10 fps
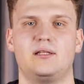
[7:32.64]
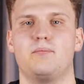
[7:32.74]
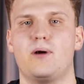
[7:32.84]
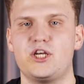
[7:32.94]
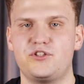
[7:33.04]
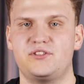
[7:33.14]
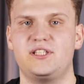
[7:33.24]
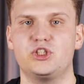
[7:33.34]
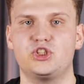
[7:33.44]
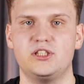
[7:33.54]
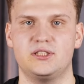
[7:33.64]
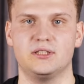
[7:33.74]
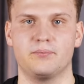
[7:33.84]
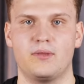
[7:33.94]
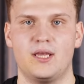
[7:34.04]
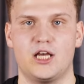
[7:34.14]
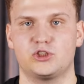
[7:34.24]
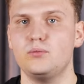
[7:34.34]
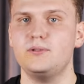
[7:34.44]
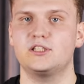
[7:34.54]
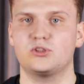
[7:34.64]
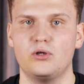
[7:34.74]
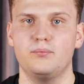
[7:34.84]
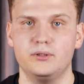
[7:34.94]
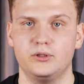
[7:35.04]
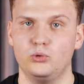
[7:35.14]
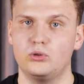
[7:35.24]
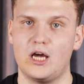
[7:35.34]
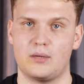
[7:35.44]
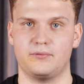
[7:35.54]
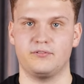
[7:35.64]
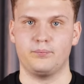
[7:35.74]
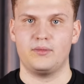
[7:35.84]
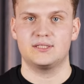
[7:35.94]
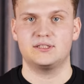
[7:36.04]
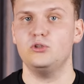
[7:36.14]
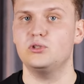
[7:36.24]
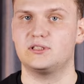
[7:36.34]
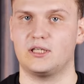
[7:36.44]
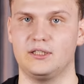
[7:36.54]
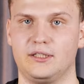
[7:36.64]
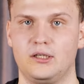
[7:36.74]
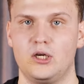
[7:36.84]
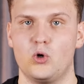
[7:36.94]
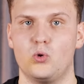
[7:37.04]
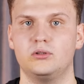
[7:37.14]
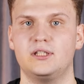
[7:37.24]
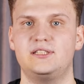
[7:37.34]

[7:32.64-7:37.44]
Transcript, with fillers: на матч всей жизни. Особый настрой был и у Карпова. С одной стороны, он на